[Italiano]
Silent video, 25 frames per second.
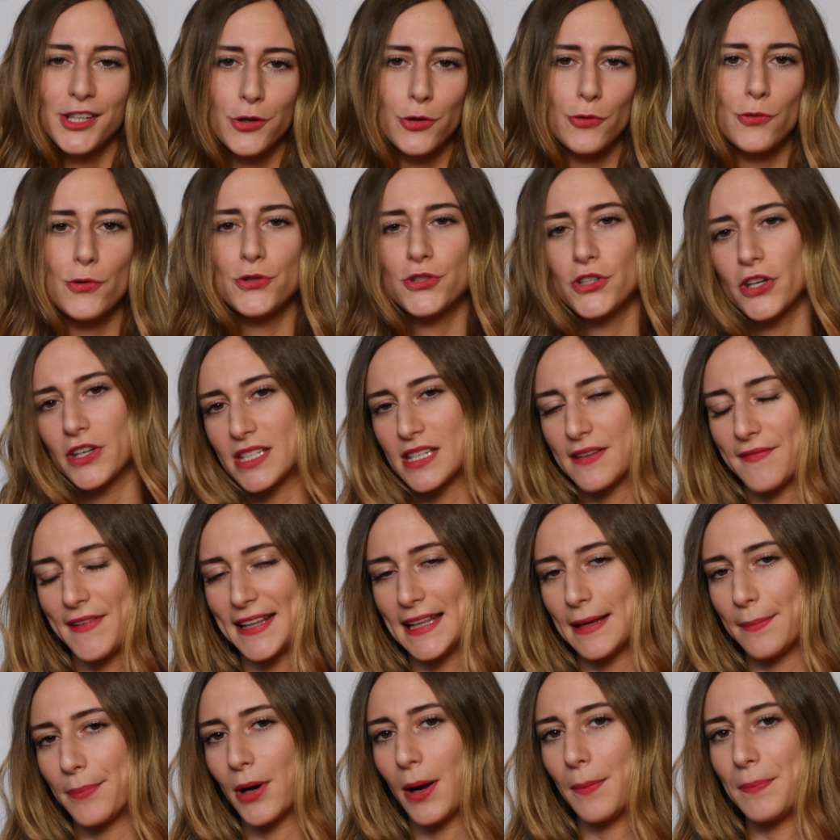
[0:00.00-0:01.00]
Chiuso si
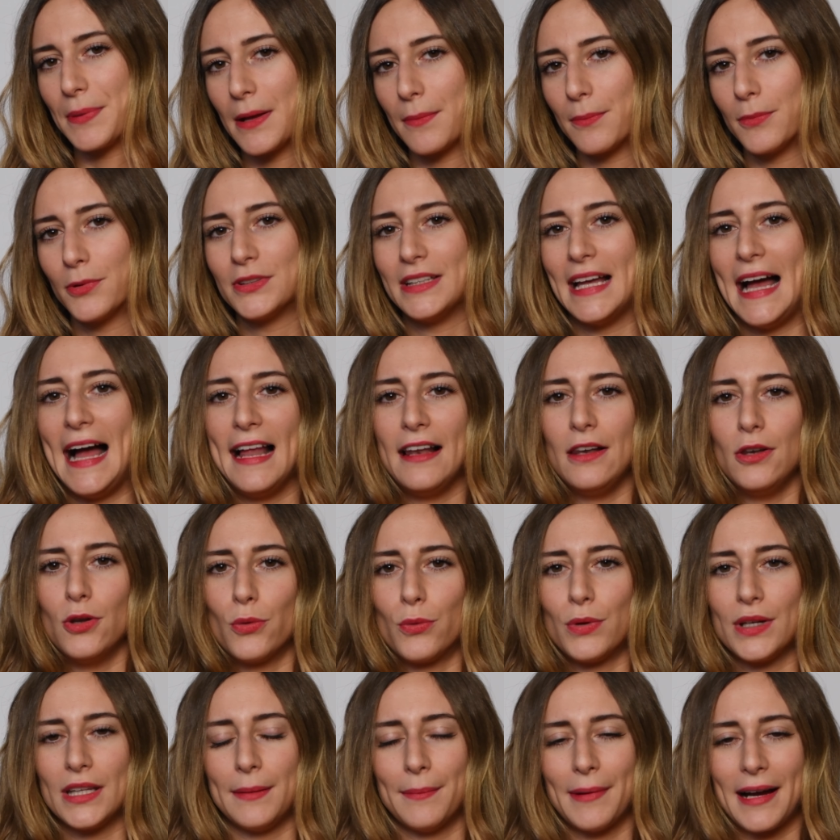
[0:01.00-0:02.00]
vede proprio il
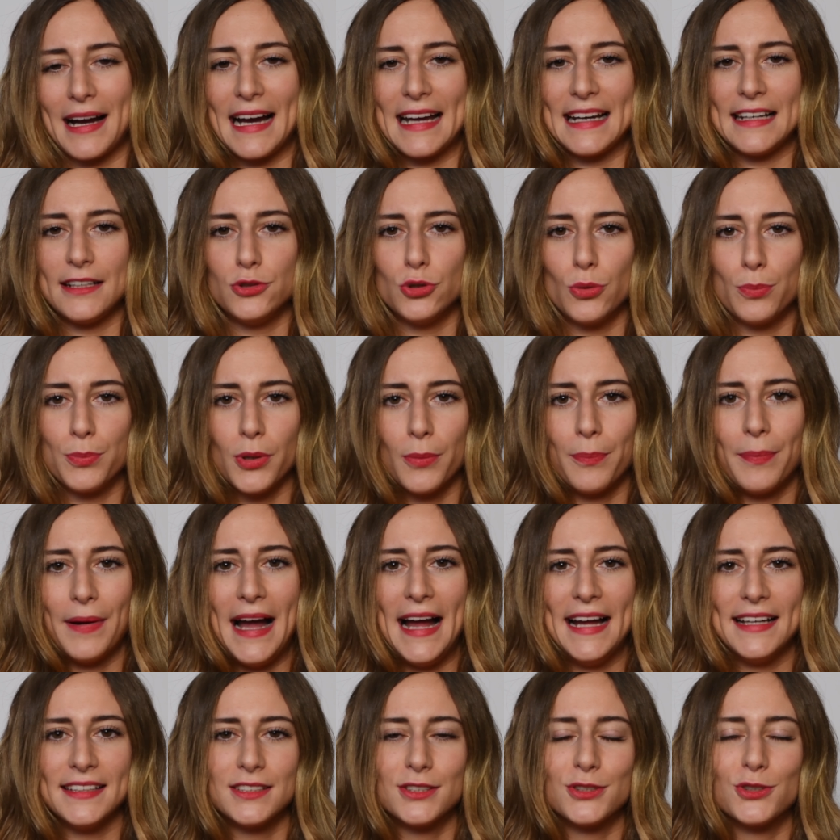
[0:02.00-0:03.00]
modello, quindi magari il doppio
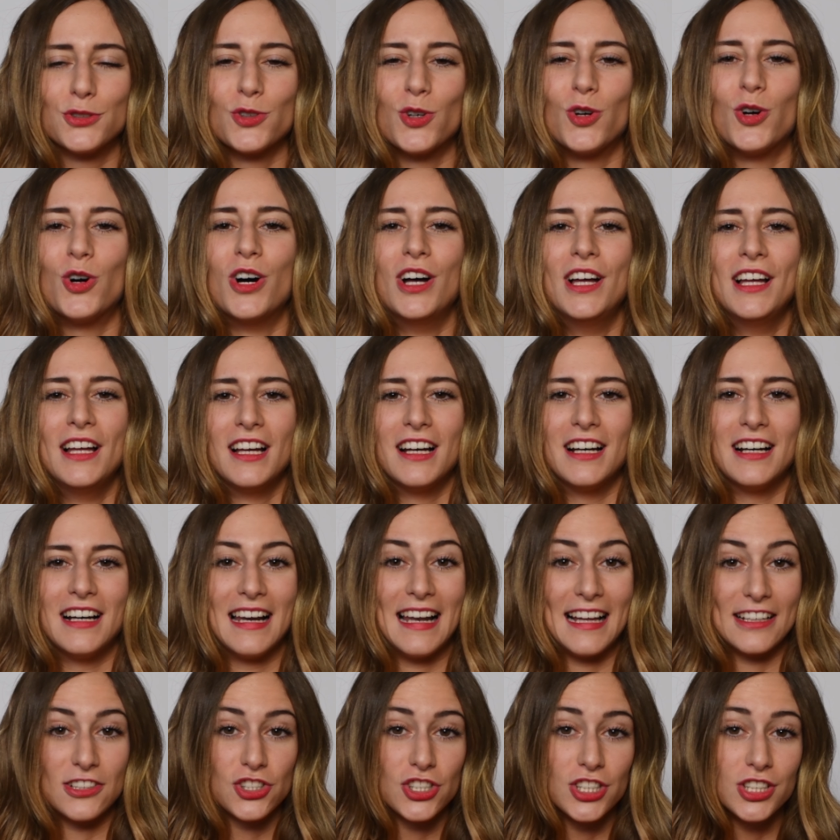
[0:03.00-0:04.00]
petto,
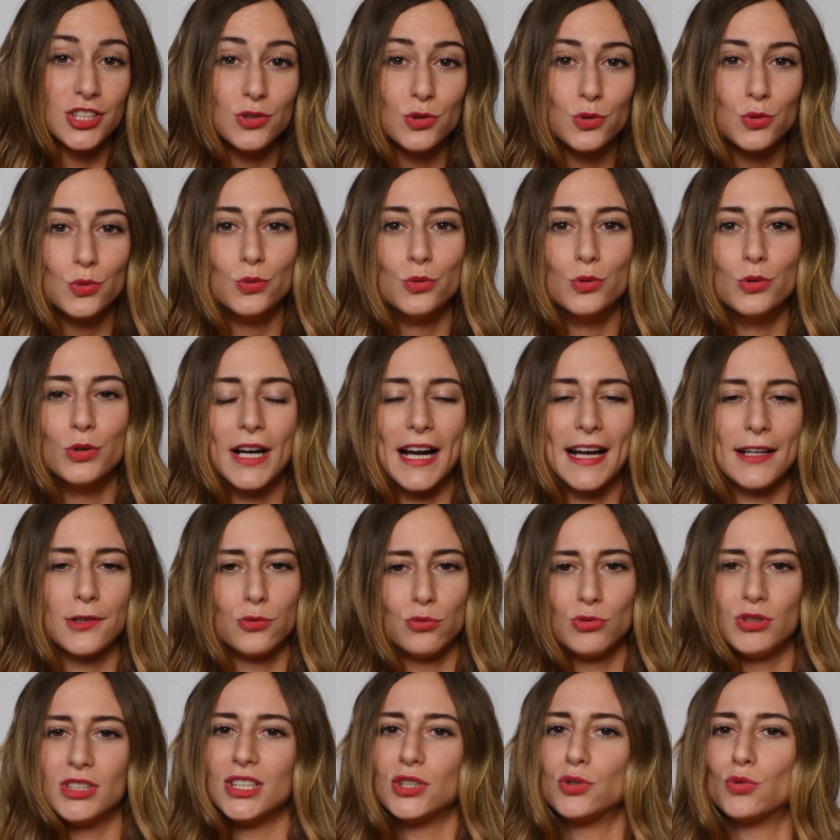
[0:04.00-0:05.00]
eh, la cintura,
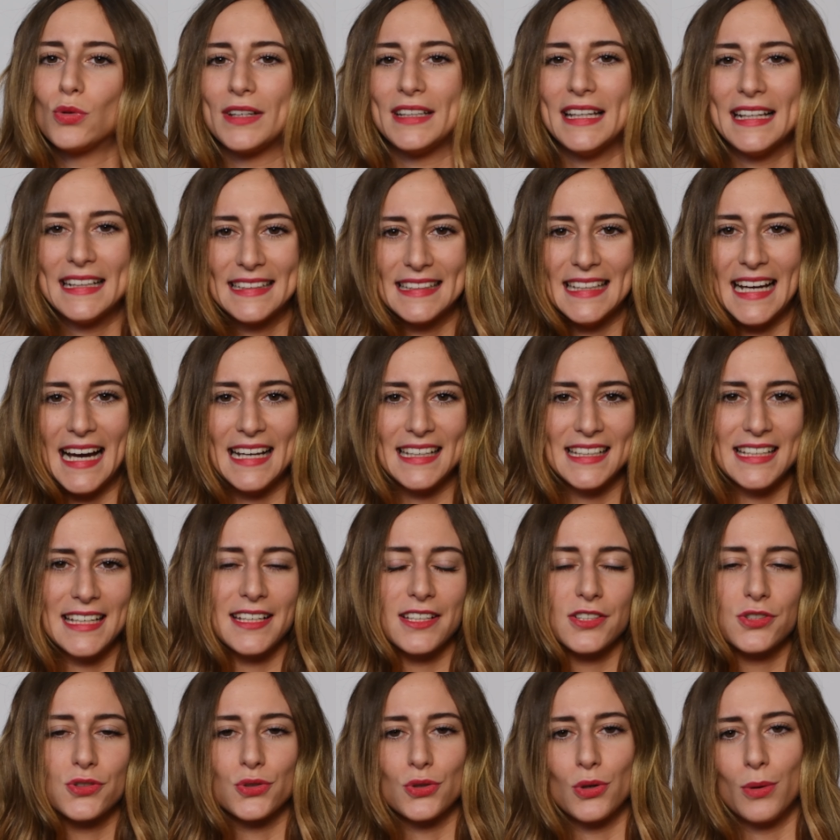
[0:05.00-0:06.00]
tutti i suoi
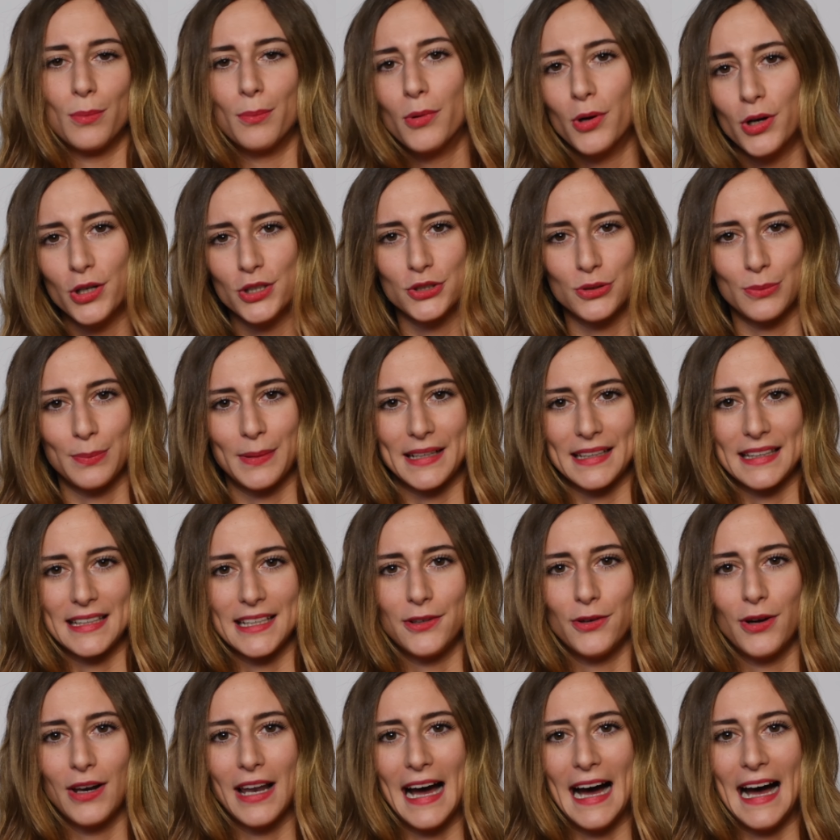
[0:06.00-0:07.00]
dettagli che sono molto
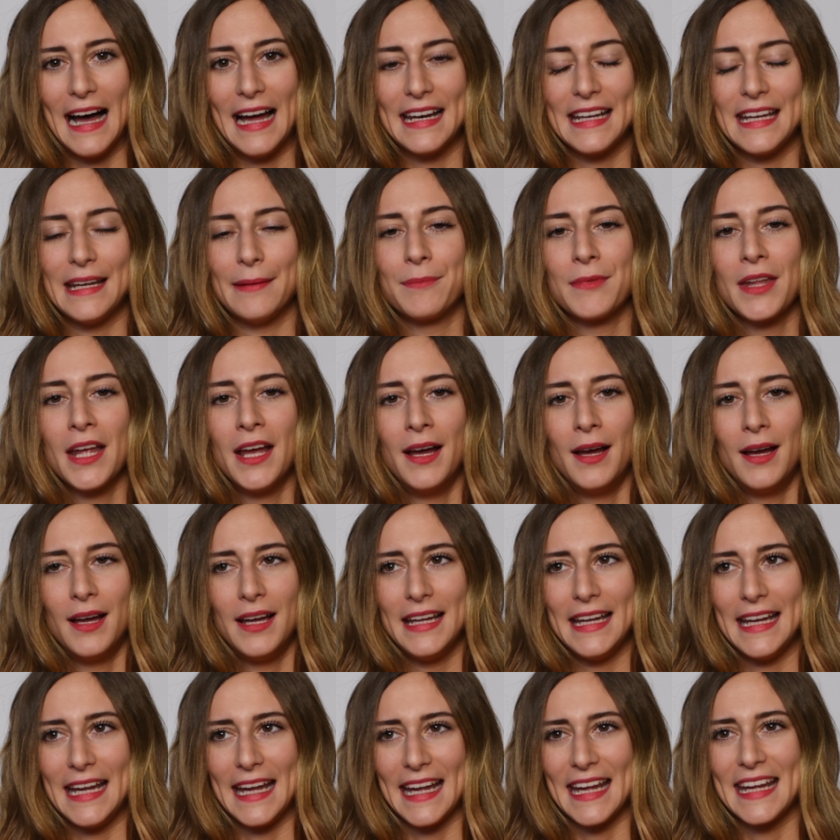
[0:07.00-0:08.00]
particolari
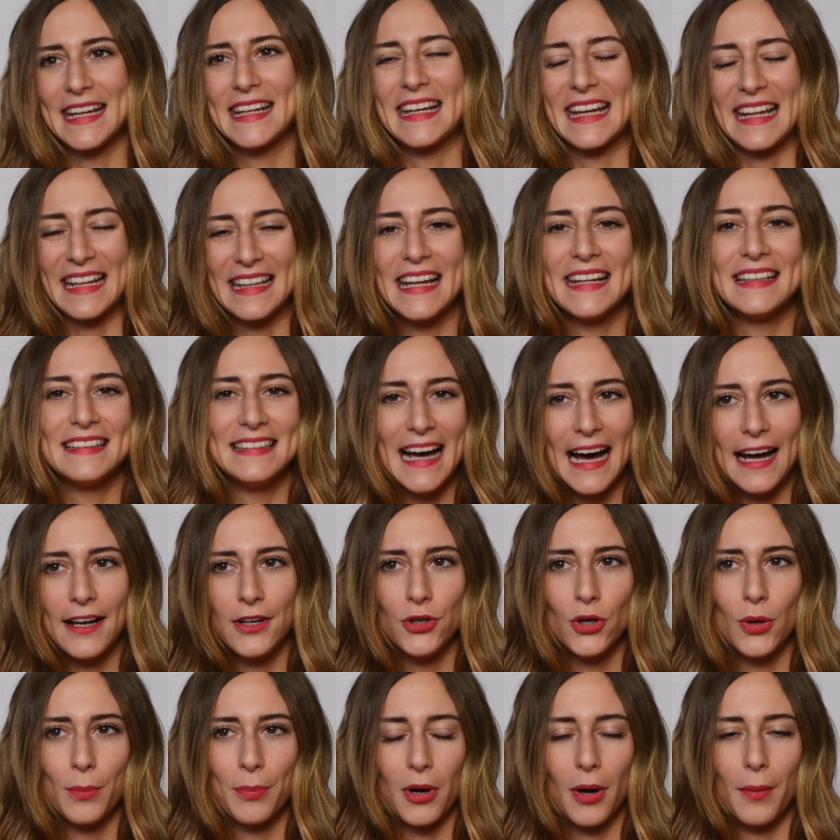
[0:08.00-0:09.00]
e, e, e,
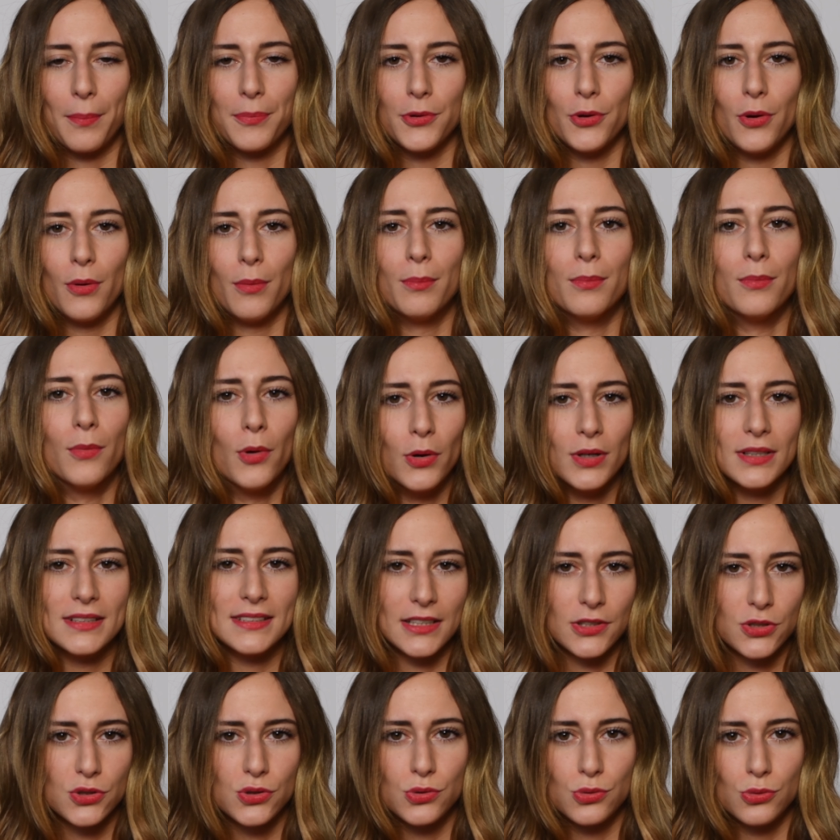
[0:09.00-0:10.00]
danno proprio
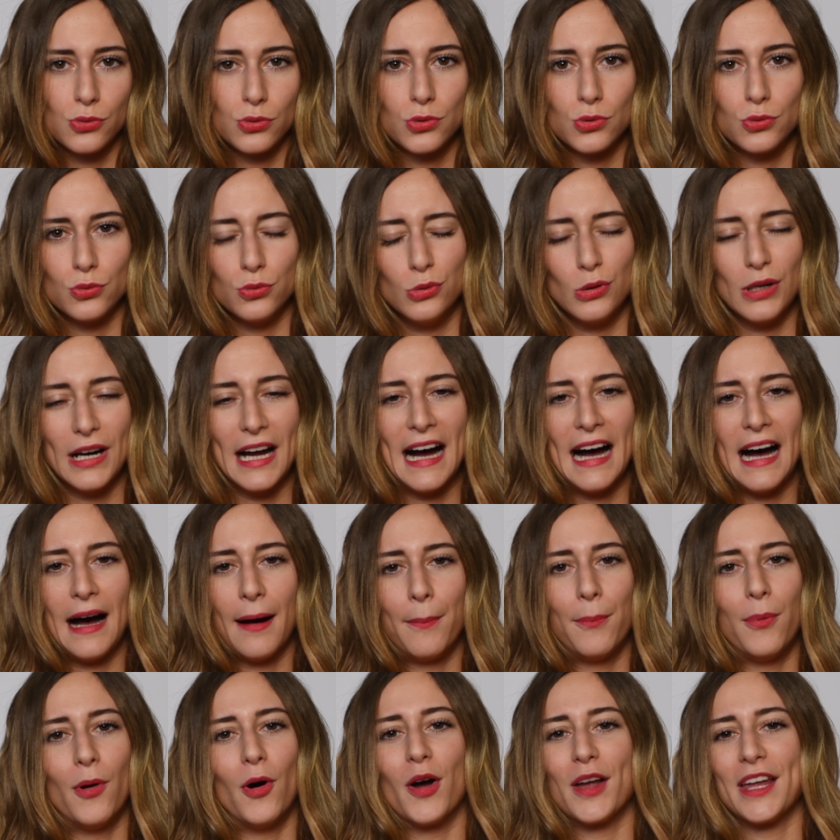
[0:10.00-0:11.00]
molta
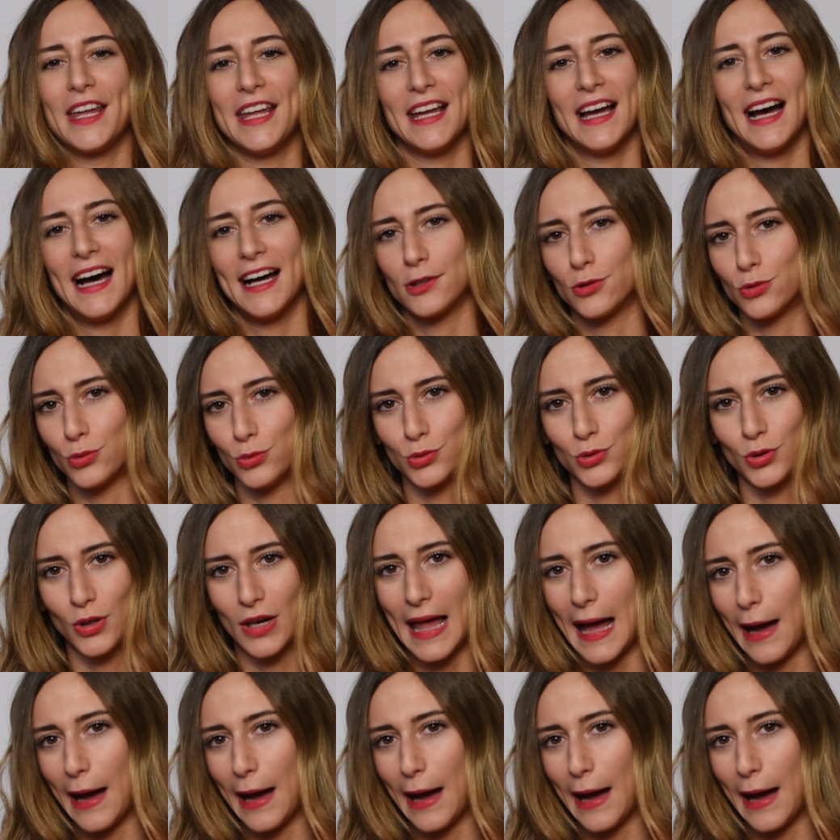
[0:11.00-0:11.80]
struttura poi a tutto